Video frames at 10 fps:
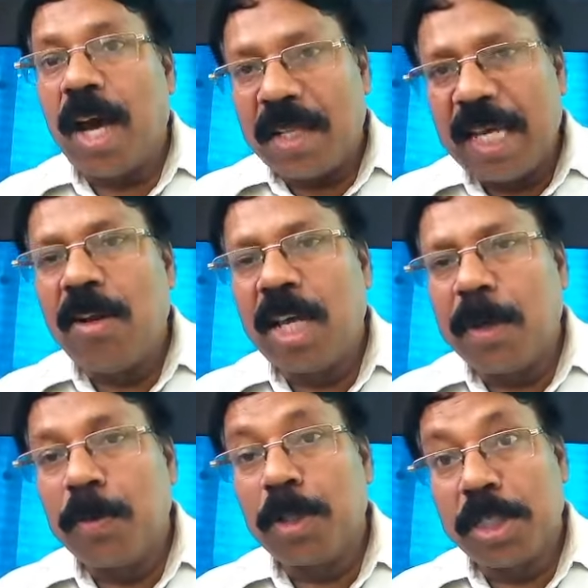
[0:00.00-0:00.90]
ఎంత ఆదాయం
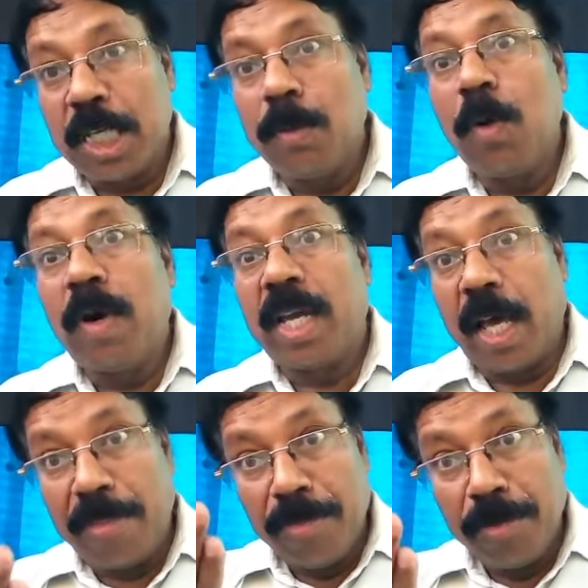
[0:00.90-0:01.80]
లేకపోతే జనంలో
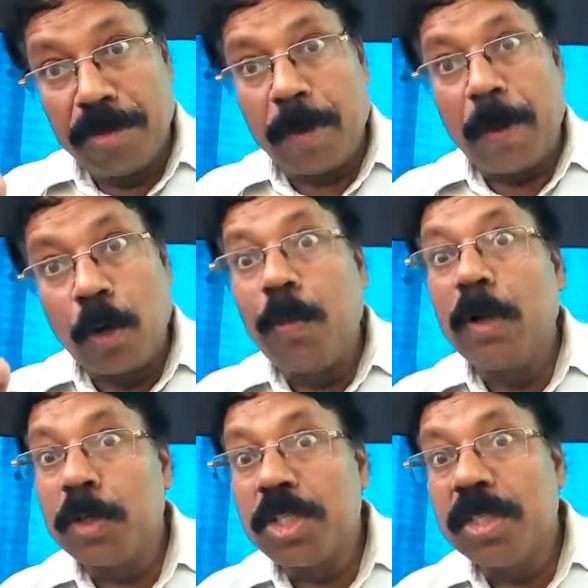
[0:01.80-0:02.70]
వాడికి అంత పలుకుబడి